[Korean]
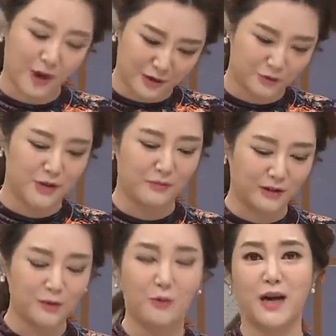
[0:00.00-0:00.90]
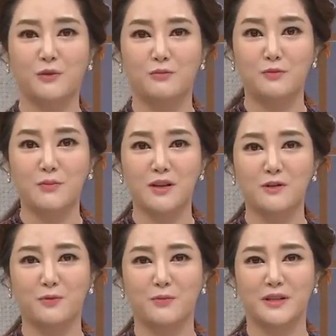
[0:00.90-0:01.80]
광주의 멋과 또
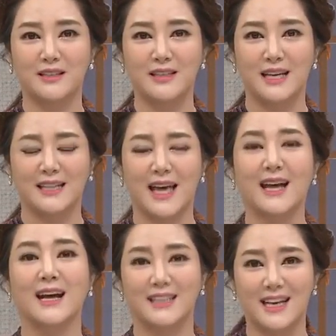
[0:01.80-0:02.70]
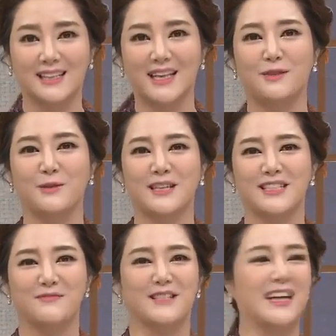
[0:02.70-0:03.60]
품격을 높이는 다양한 이야기
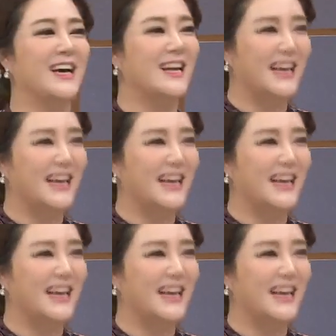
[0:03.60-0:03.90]
나눠보겠습니다.